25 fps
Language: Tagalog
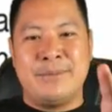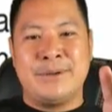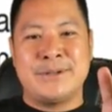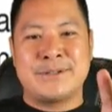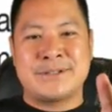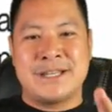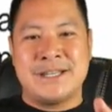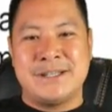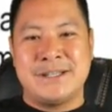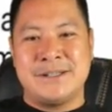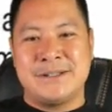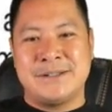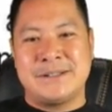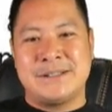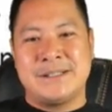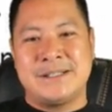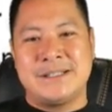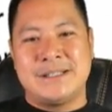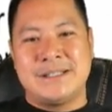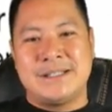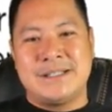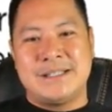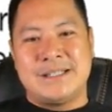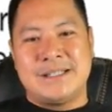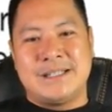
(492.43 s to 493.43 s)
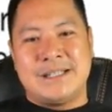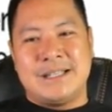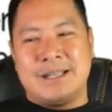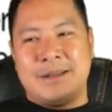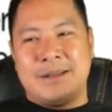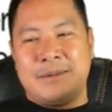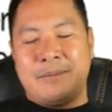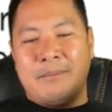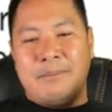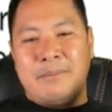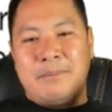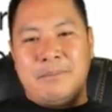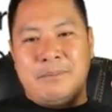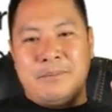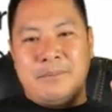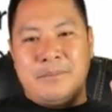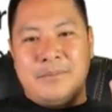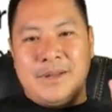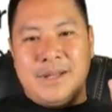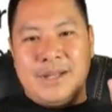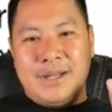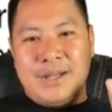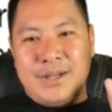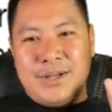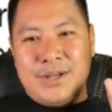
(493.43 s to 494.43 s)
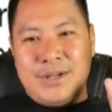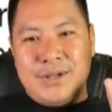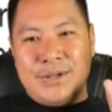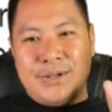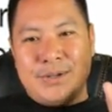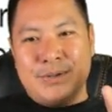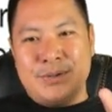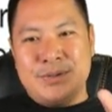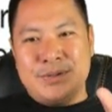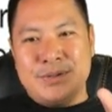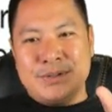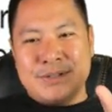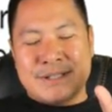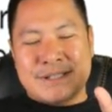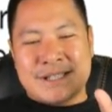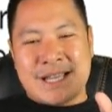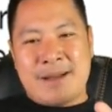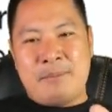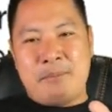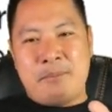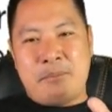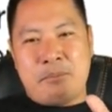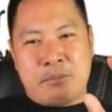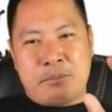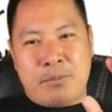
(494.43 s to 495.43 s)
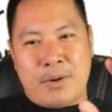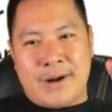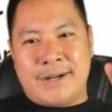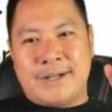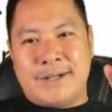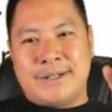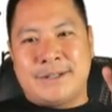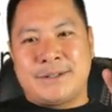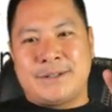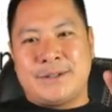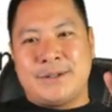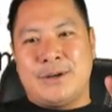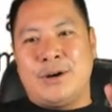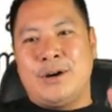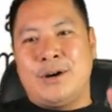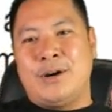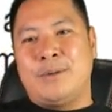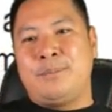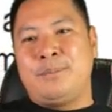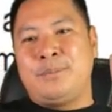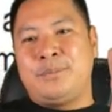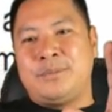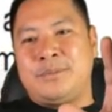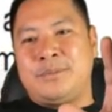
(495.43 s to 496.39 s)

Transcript: ko sa inyo? Yung some part of